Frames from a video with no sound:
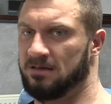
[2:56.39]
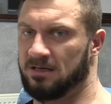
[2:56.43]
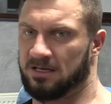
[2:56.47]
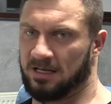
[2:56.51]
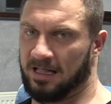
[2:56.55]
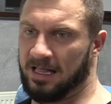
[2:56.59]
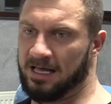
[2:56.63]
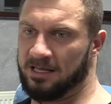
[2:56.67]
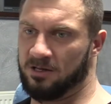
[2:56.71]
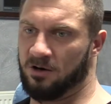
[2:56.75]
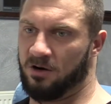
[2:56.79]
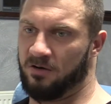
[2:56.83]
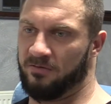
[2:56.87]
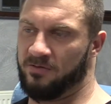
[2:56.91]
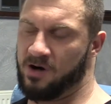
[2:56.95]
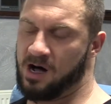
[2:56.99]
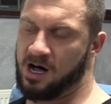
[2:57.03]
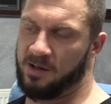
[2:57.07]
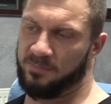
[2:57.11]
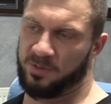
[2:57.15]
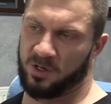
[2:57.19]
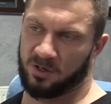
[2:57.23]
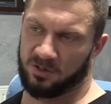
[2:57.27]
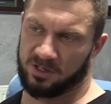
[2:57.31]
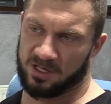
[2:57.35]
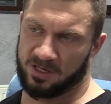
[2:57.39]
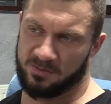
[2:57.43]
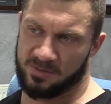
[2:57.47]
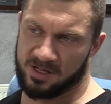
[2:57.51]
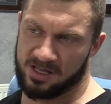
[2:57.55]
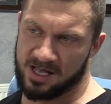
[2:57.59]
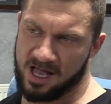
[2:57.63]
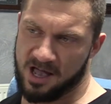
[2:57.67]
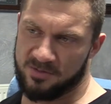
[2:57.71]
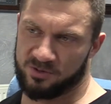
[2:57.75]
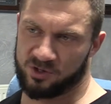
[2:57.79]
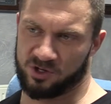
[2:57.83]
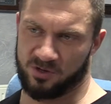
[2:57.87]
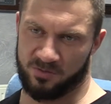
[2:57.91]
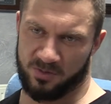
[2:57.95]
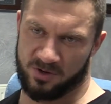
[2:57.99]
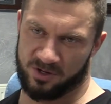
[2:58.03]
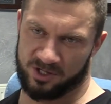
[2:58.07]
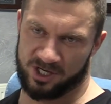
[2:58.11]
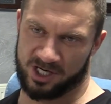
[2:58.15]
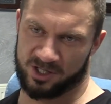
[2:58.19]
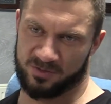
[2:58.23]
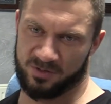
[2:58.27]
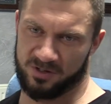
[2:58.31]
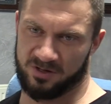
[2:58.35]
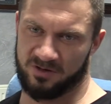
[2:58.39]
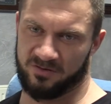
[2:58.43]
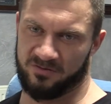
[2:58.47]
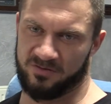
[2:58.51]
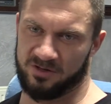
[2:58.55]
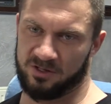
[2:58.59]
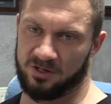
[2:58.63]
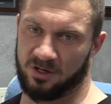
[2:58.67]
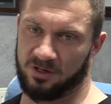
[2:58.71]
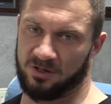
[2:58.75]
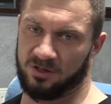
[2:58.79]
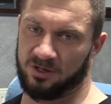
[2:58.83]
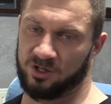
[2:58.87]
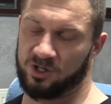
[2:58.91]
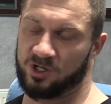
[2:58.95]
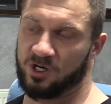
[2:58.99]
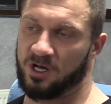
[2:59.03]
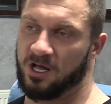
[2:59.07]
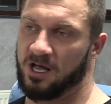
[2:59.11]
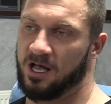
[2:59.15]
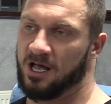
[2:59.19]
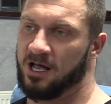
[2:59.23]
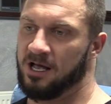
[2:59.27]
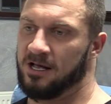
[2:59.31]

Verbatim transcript: Telenowa, a Piotrek ma lepszą chociażby tą wydolność.